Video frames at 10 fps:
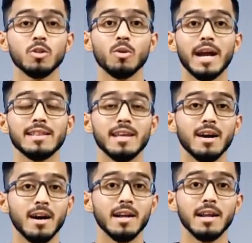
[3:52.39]
तो गाइज ये
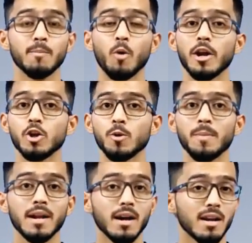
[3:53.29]
हर एक पॉइंट के
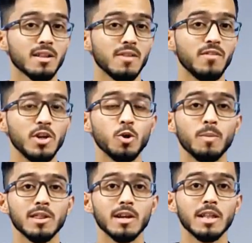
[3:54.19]
ऊपर अलग से वीडियो
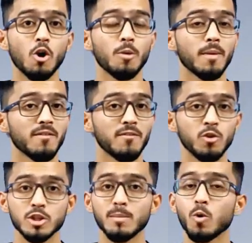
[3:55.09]
बन सकते हैं और मैं
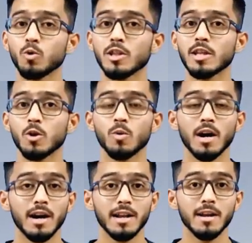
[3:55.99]
फ्यूचर में कोशिश करूँगा
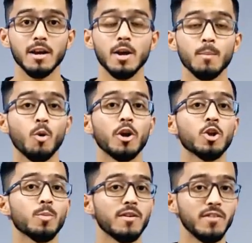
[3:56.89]
हर एक पॉइंट
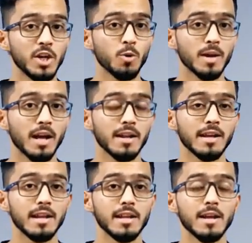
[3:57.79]
के ऊपर वीडियो बनाने
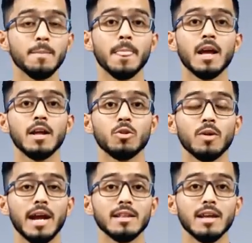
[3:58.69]
के लिए तो
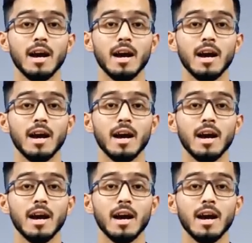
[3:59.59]
गाइज